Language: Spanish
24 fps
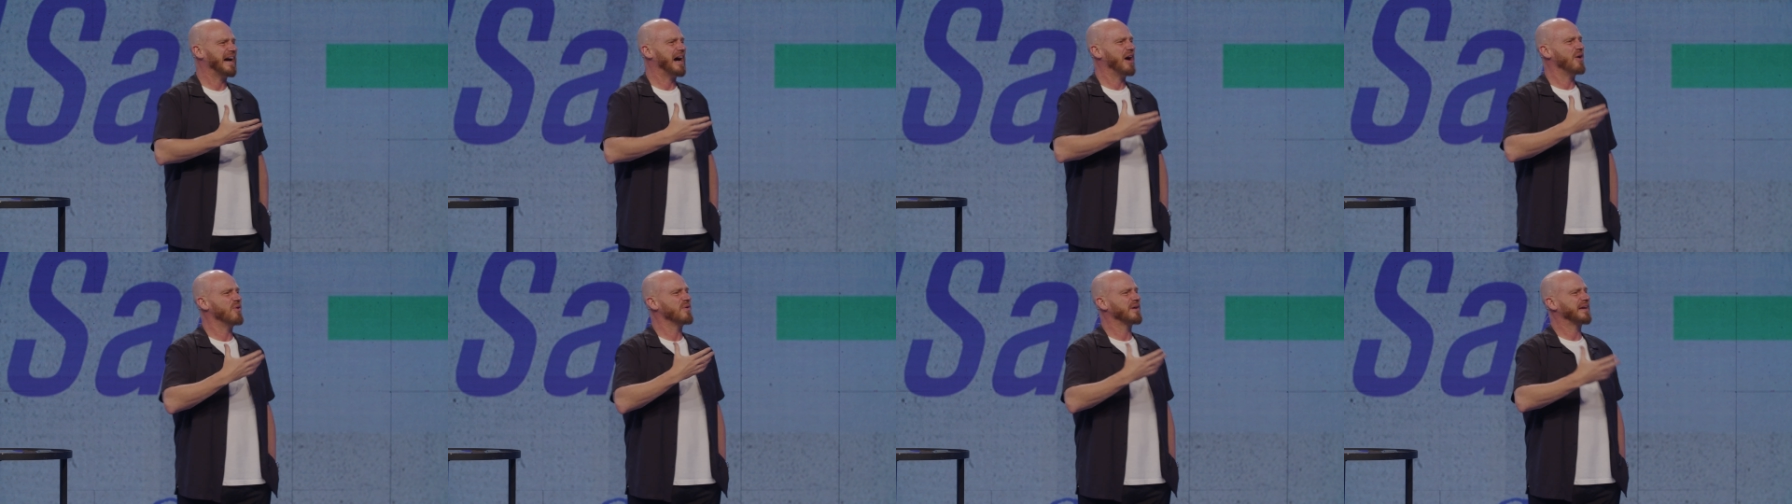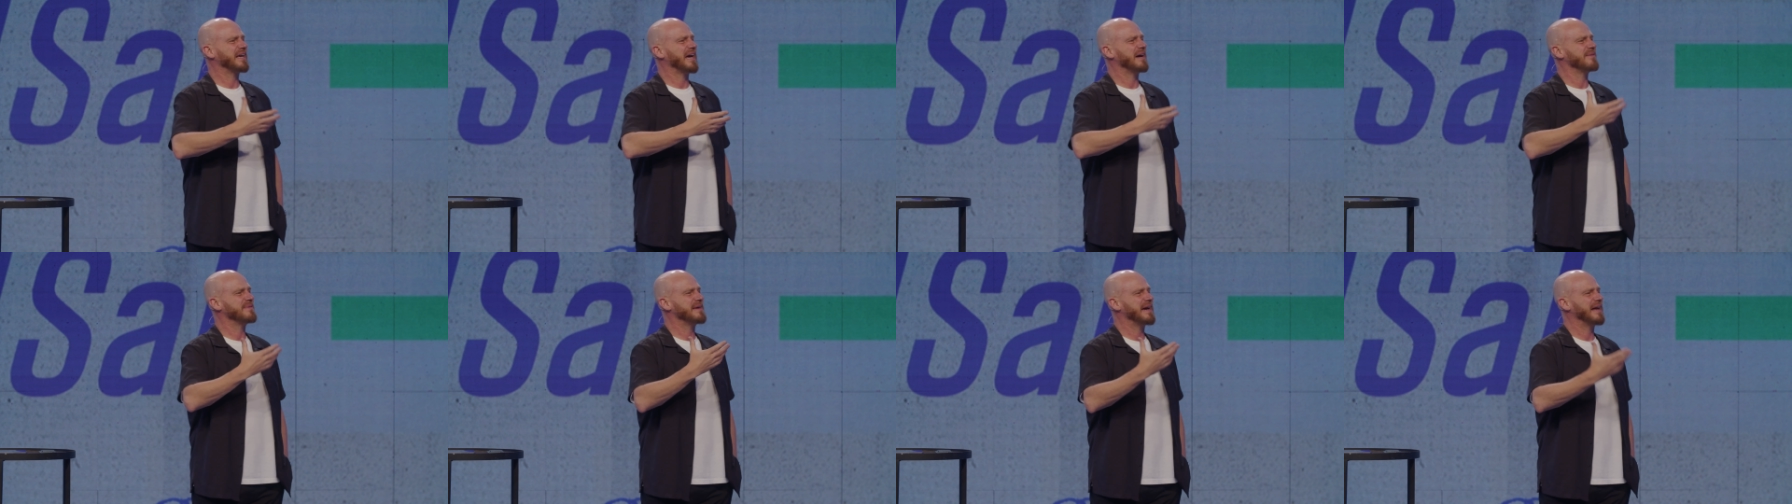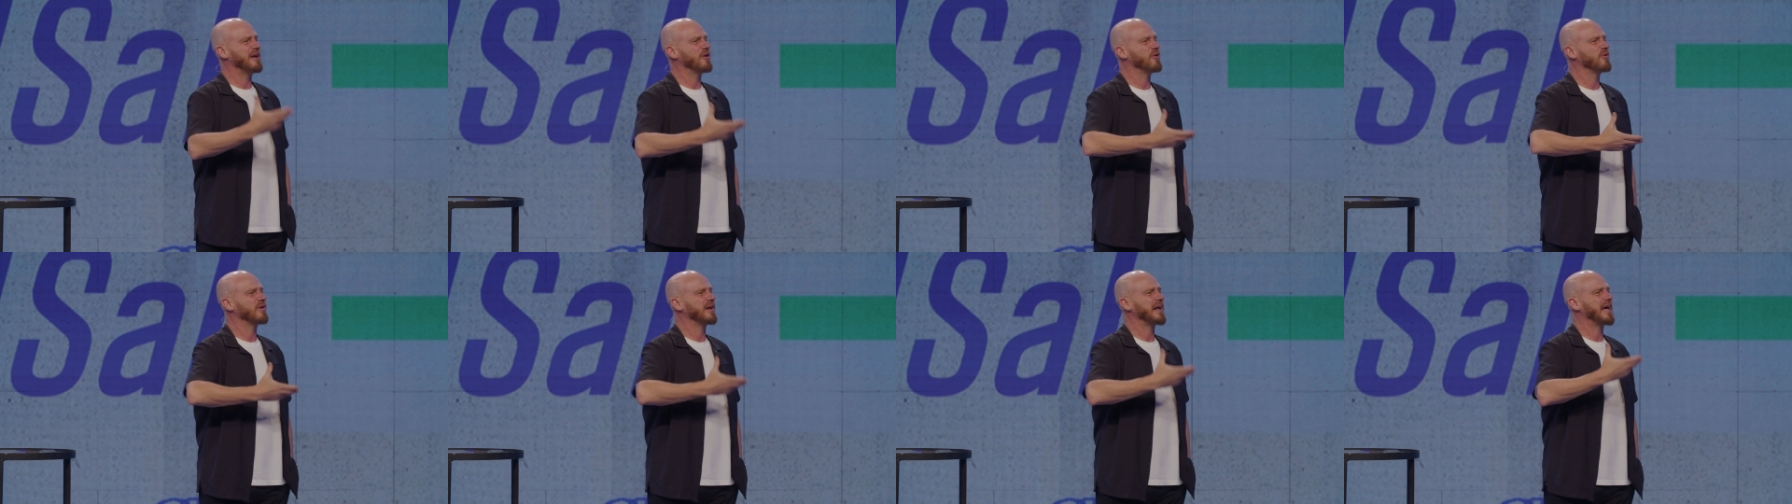aunque había
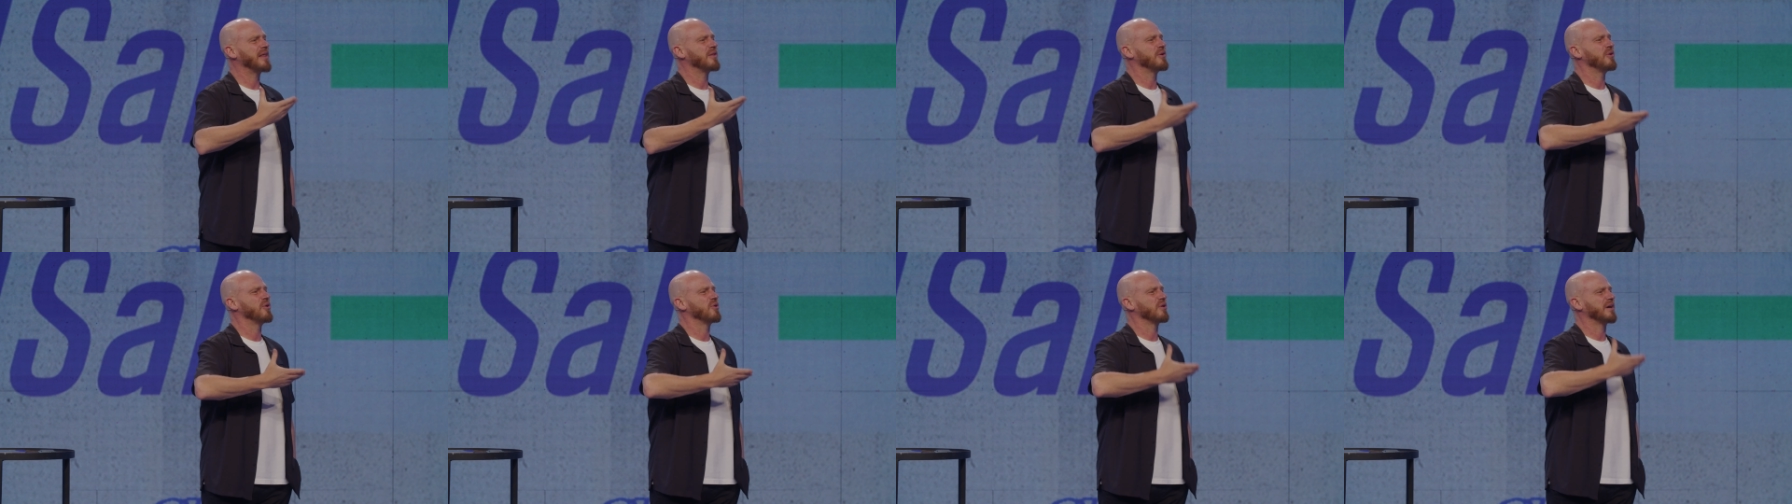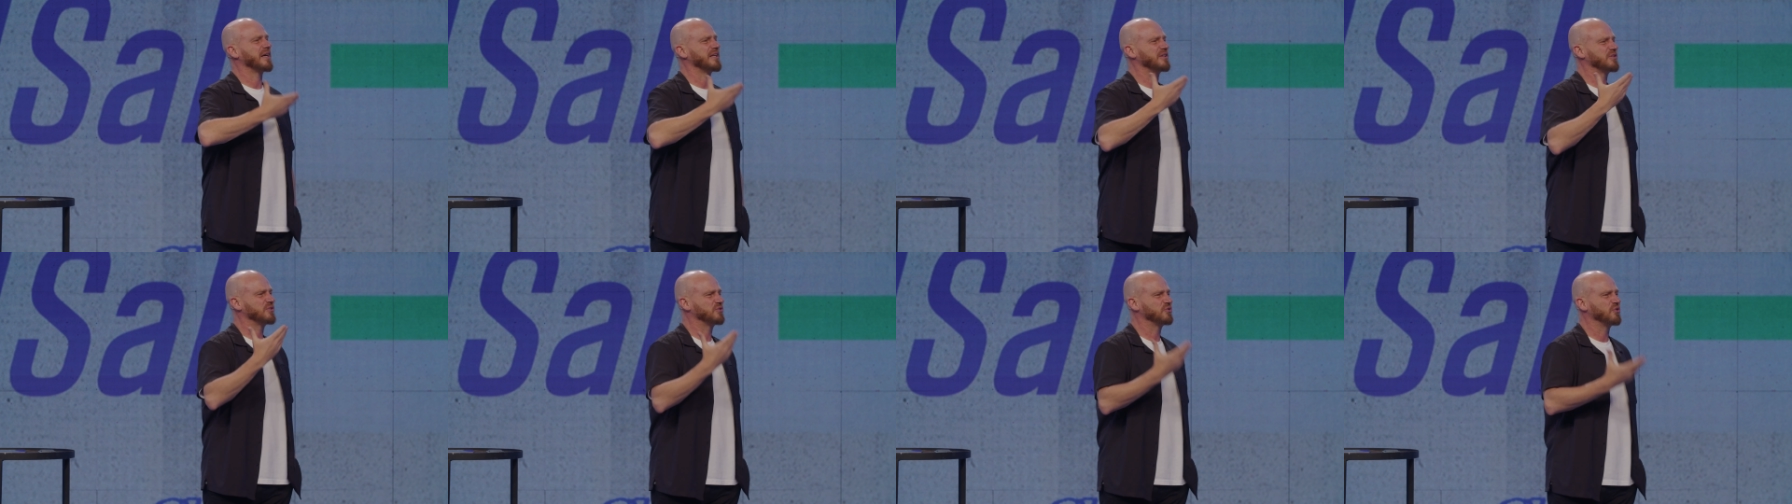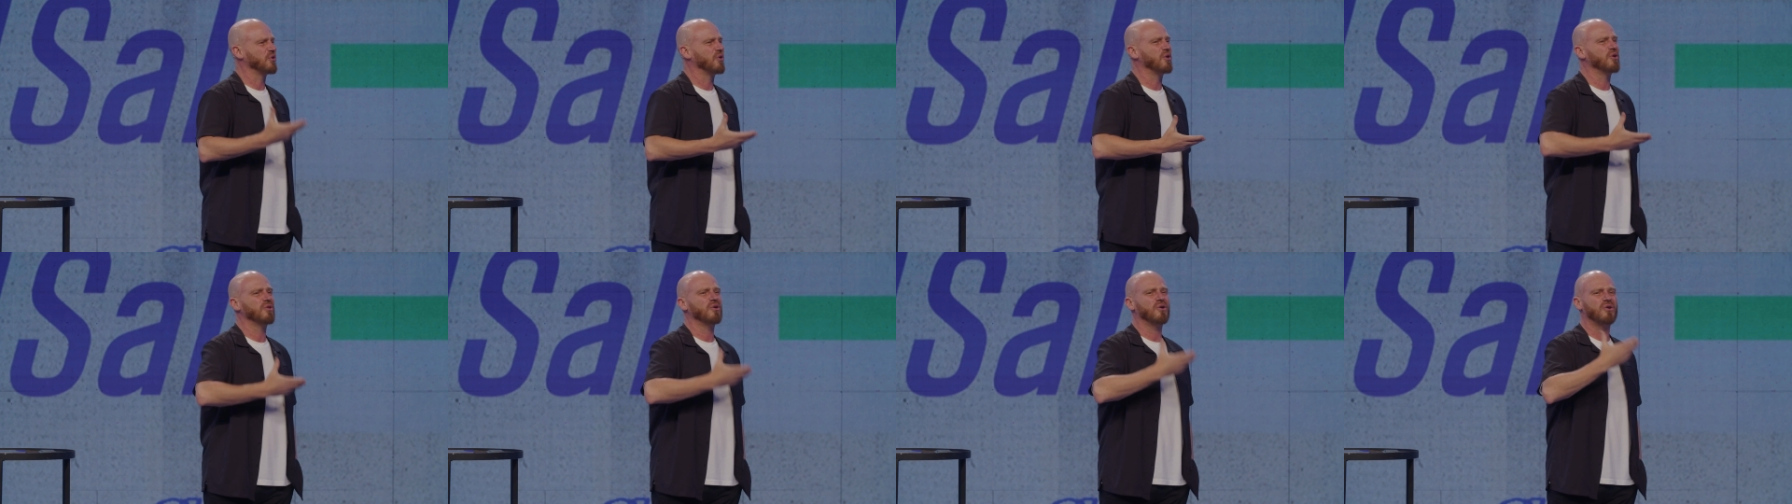logrado lo que
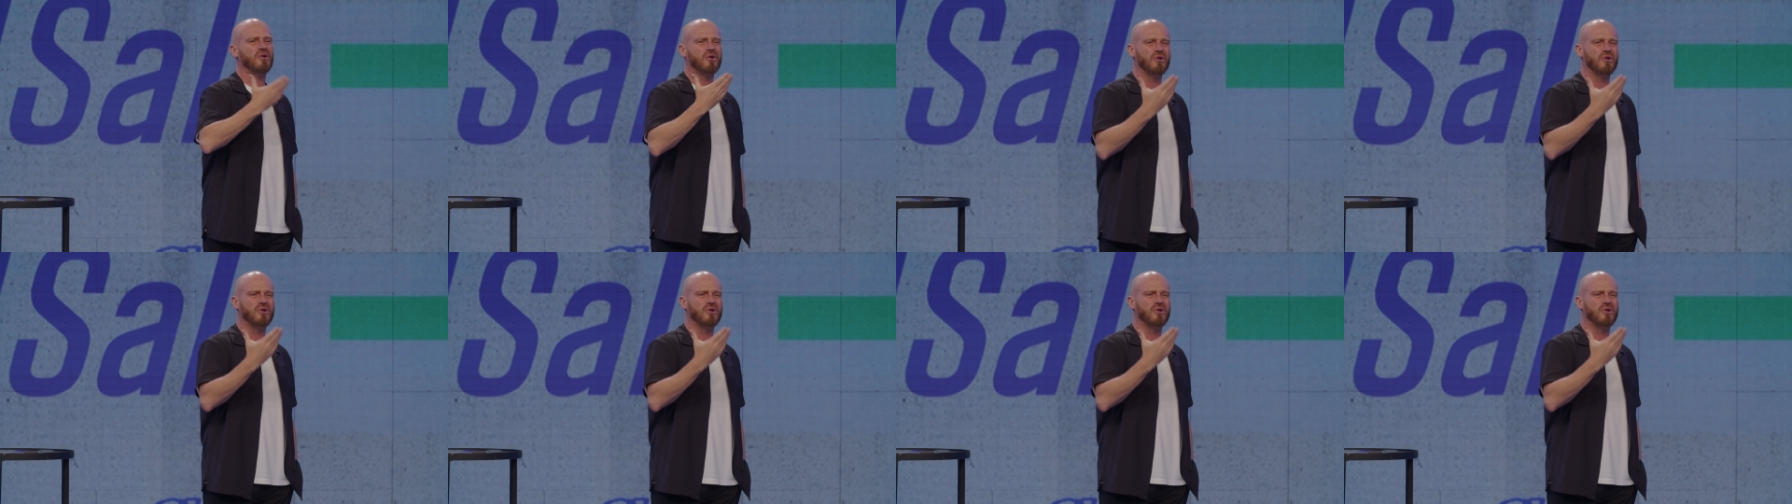todo